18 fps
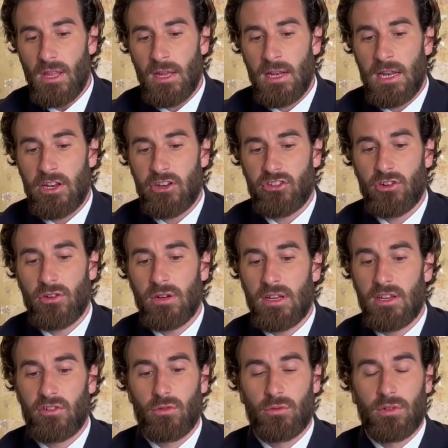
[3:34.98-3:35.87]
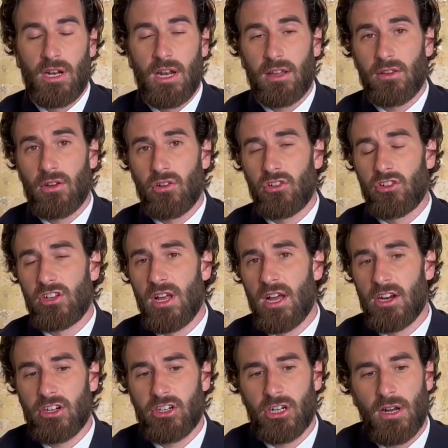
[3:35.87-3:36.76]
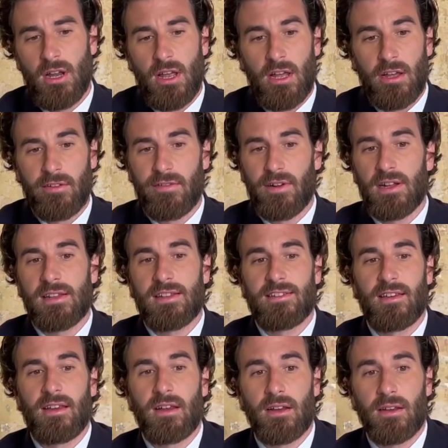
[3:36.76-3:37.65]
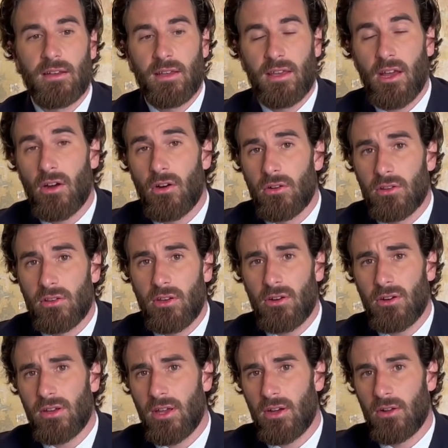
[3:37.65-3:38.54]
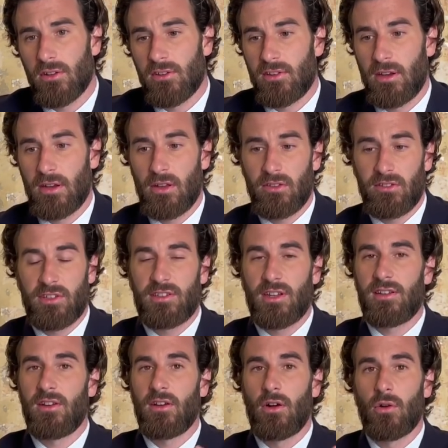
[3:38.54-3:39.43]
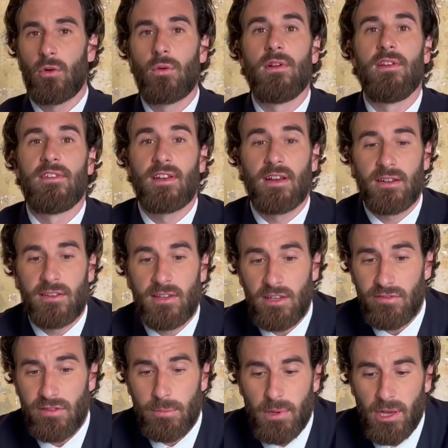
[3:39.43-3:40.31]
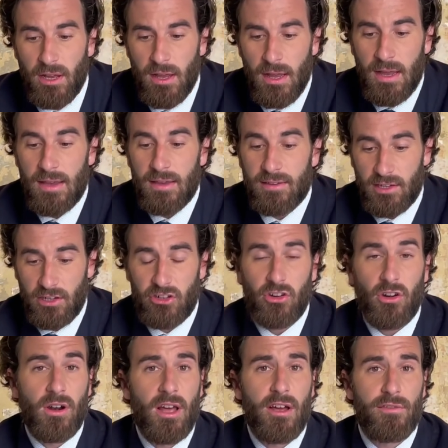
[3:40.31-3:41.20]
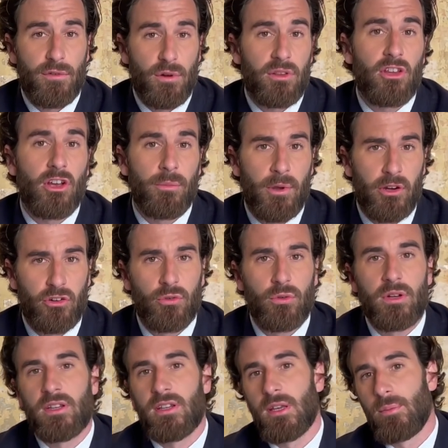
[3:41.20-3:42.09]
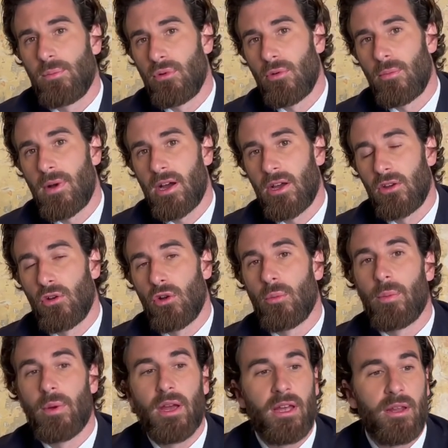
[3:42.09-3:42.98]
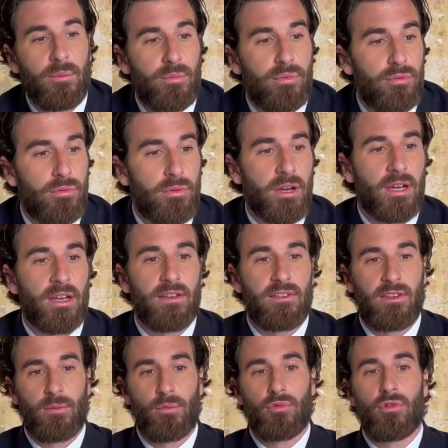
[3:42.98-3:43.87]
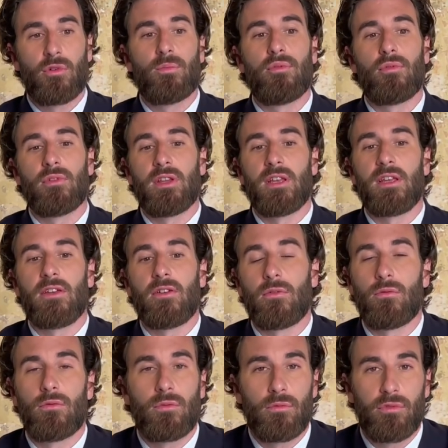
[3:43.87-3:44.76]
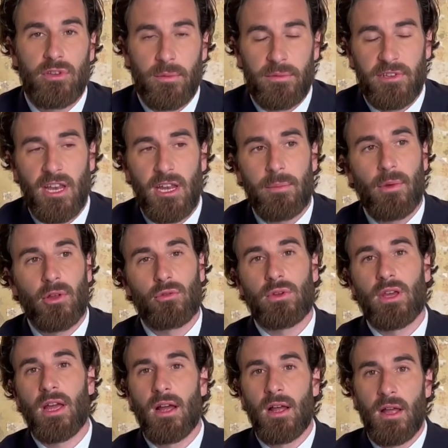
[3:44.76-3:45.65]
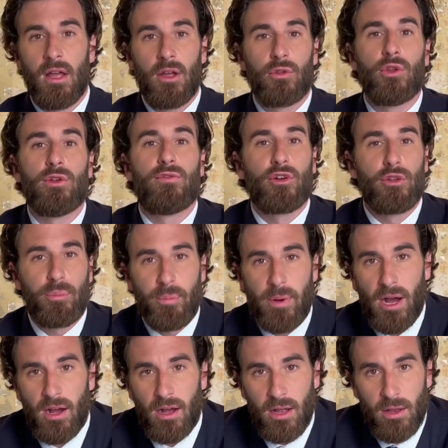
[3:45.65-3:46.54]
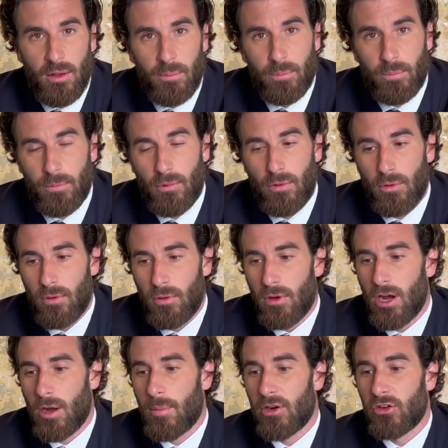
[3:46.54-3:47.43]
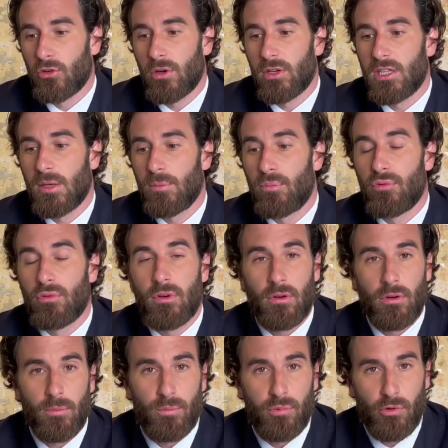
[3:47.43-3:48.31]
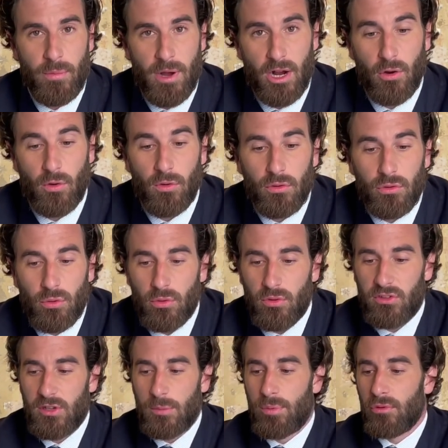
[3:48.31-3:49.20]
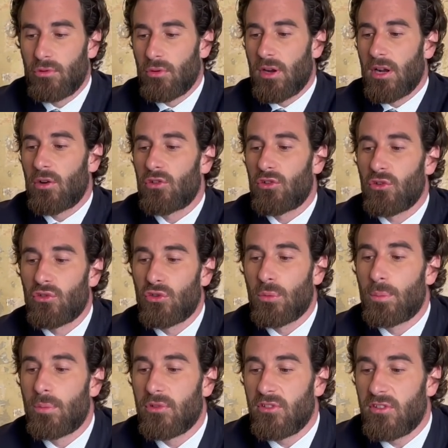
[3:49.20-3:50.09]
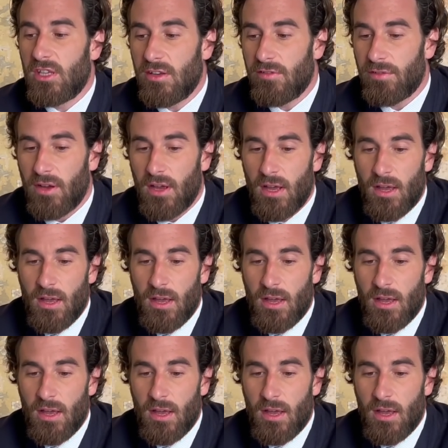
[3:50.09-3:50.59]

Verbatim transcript: les gens qui sont dans la tranche d'âge 25-40 ans, 45 ans, c'est-à-dire en gros les actifs, eh bien ces gens-là votent en majorité pour Marine Le Pen, pour Éric Zemmour, pour des ou s'abstiennent, mais en tout cas ne votent pas euh, en majorité pour, euh, pour Macron. Donc c'est plutôt quelque chose de positif.